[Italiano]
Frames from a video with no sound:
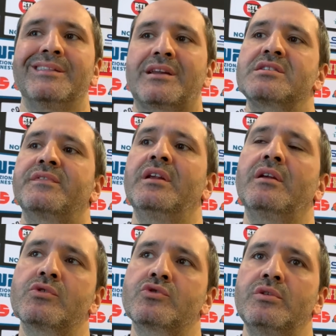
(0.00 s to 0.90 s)

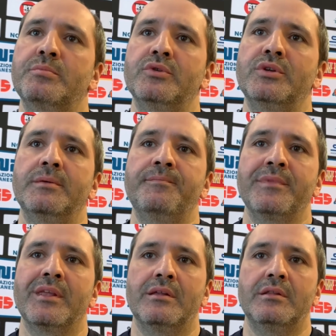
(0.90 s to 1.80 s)
trasferire questo tipo di,
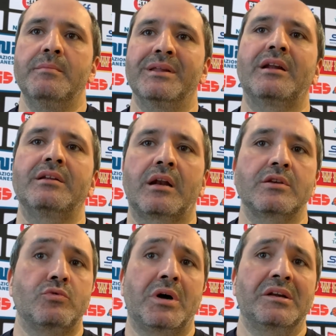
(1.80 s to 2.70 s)
di mentalità alla
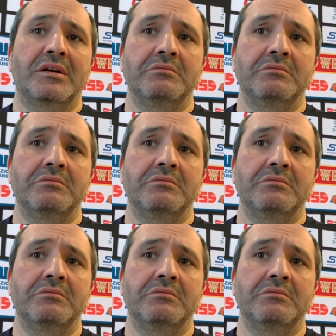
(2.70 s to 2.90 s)
squadra.